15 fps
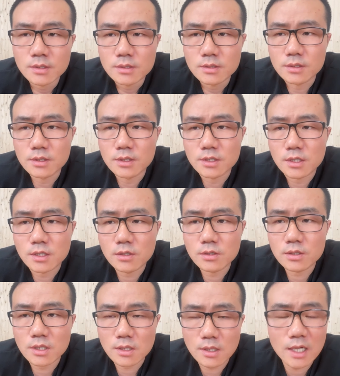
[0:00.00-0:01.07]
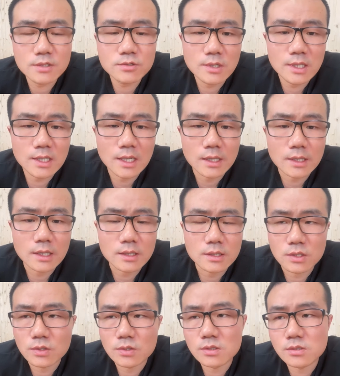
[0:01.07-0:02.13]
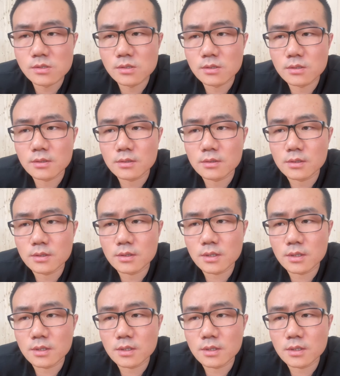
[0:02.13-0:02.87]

呃，你安全感呢有？